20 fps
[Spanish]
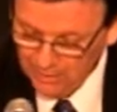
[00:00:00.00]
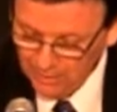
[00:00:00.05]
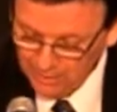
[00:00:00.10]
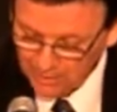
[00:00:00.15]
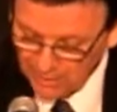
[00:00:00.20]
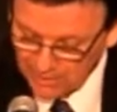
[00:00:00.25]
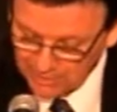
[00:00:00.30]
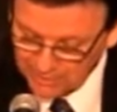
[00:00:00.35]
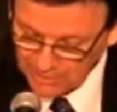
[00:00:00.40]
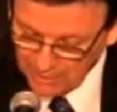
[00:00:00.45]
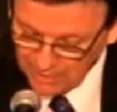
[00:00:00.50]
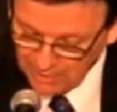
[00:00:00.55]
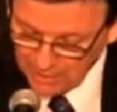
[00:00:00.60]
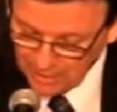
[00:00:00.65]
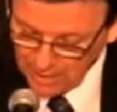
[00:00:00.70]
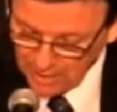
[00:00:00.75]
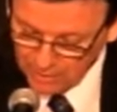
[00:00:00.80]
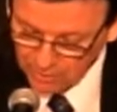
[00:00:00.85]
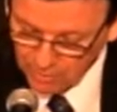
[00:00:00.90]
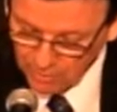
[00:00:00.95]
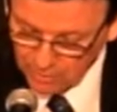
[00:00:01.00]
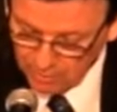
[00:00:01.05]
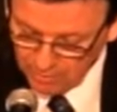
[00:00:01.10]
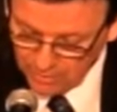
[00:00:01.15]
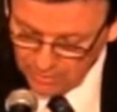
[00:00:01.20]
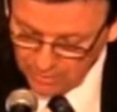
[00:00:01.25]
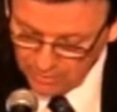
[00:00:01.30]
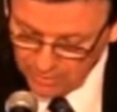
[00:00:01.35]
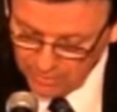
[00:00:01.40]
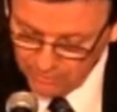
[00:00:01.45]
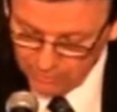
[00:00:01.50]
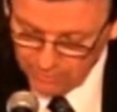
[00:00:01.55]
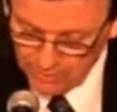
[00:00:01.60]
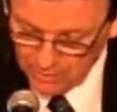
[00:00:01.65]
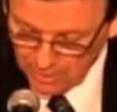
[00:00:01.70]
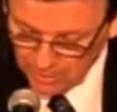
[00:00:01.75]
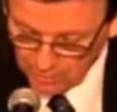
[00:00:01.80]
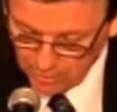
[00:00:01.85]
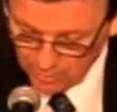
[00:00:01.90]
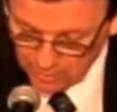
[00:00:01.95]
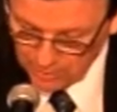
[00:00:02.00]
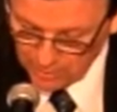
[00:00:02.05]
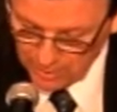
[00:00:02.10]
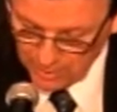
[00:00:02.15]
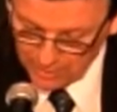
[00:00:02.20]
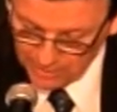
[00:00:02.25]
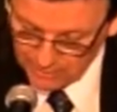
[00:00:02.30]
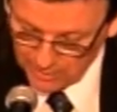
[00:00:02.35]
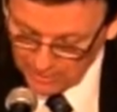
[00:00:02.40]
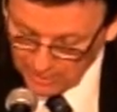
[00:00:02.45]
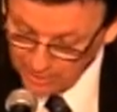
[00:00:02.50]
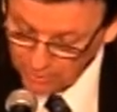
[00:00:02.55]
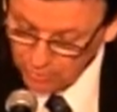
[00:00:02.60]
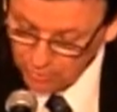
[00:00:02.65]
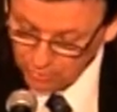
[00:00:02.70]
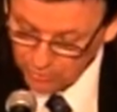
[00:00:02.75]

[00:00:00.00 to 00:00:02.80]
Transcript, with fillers: realizada en el año del, año